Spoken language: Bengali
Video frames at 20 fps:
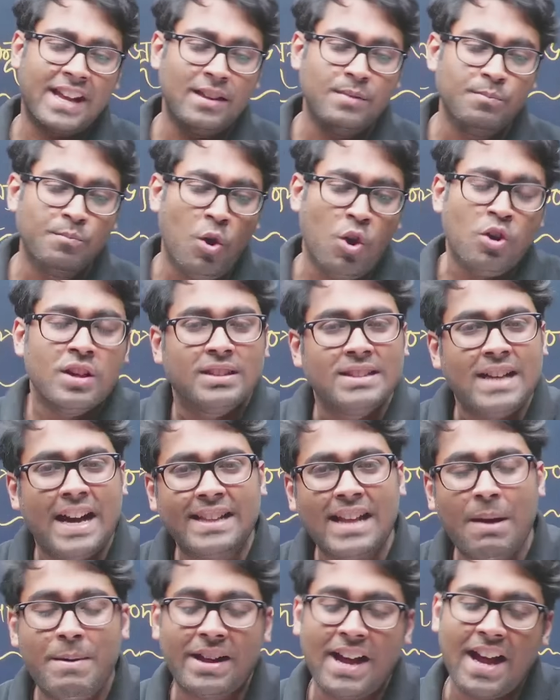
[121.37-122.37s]
কিনবো
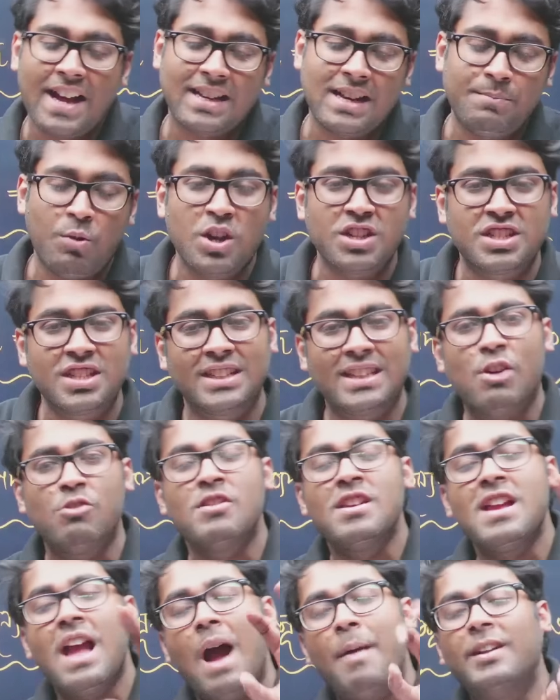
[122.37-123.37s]
দাদা আমাকে একটা পয়সা দাও
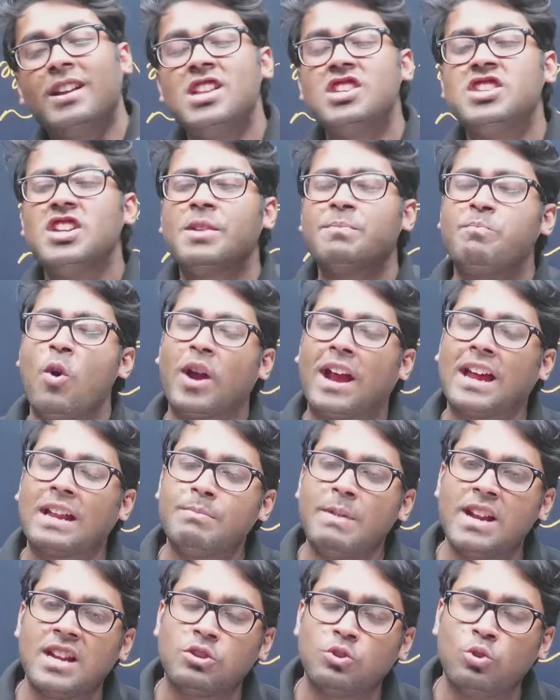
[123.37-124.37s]
আমার নিজের পকেট
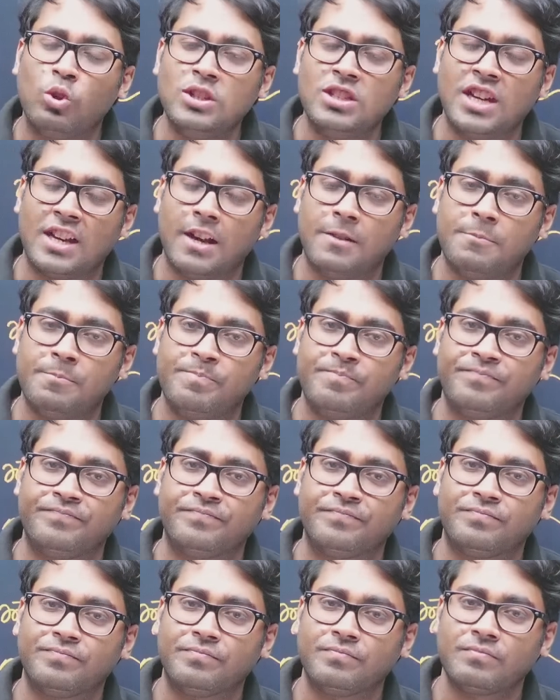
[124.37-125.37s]
মানিটা চলছে না
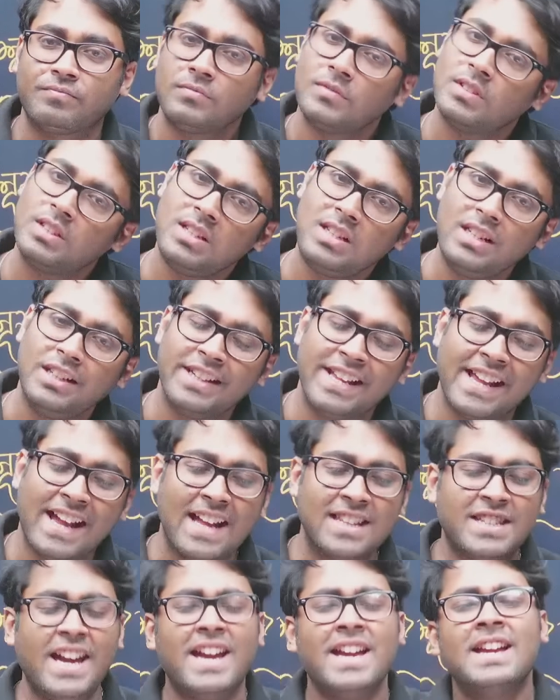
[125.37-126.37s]
ঠিক
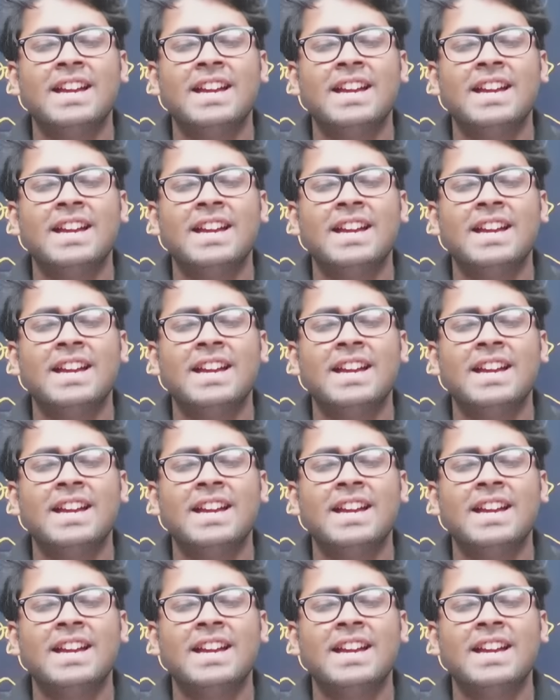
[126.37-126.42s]
আছে